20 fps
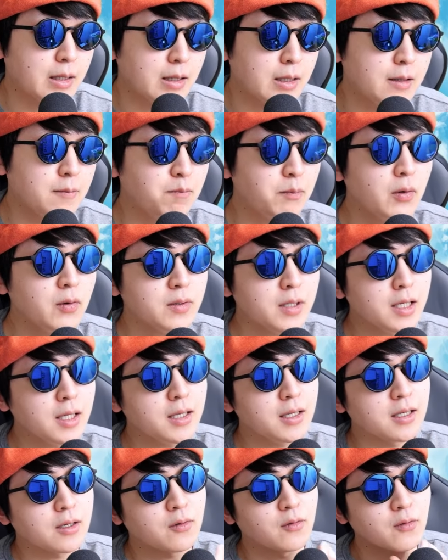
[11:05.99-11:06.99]
一方
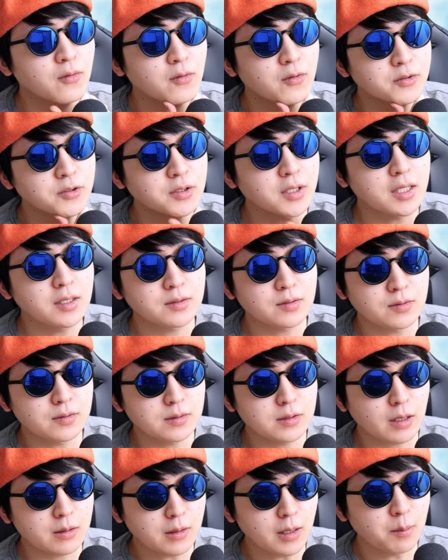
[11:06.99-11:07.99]
で高校受験する
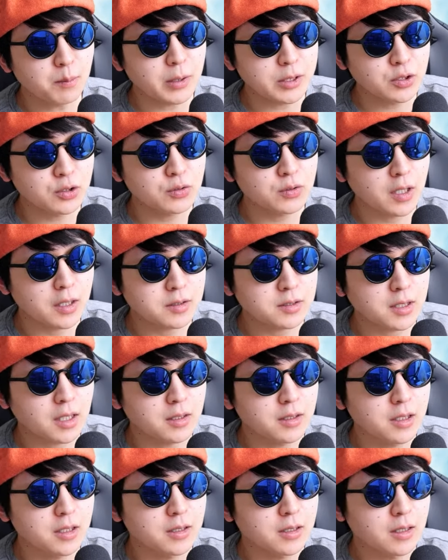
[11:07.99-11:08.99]
んだったらやっぱり中学3
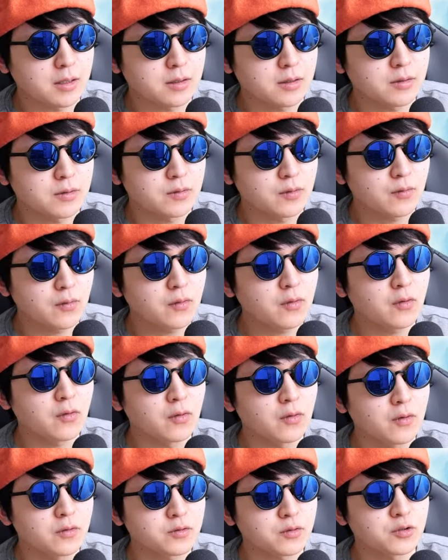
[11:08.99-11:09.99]
年間っていうの
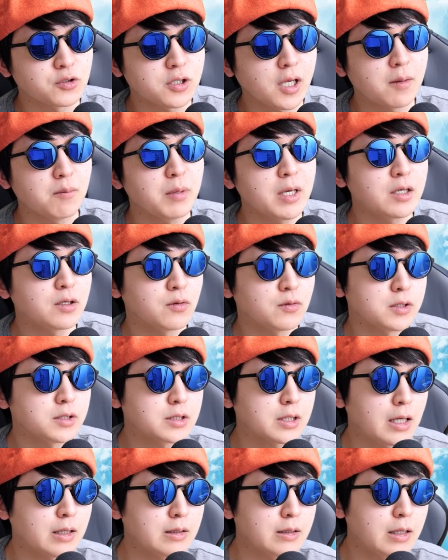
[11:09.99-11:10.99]
をその受験勉強に
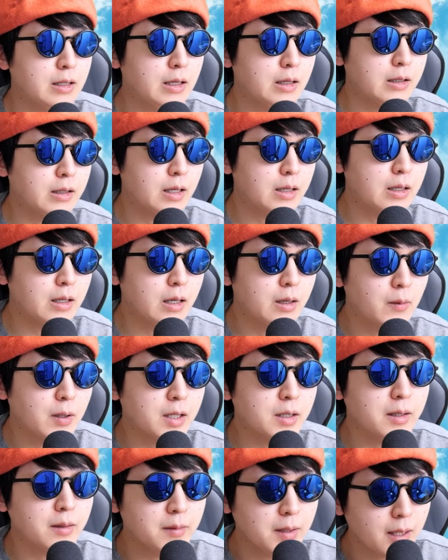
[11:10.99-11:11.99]
使っていかなきゃいけないわ
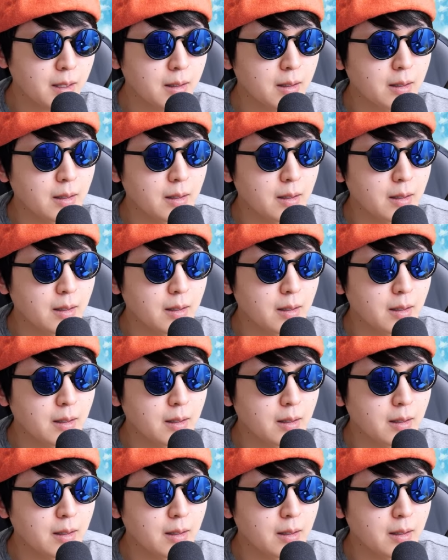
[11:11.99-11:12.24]
けだよね。